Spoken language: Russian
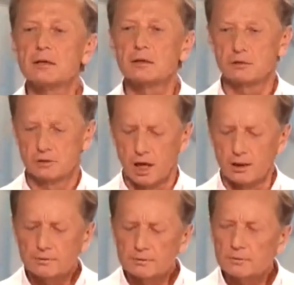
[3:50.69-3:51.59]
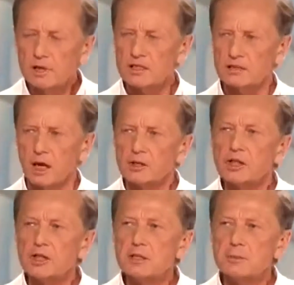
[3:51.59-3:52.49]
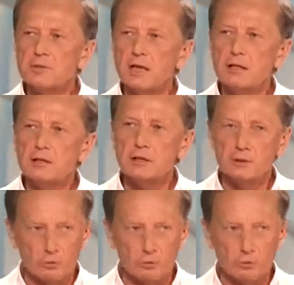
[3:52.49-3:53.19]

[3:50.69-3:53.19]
Она говорит, да, я старшая ресепционистка.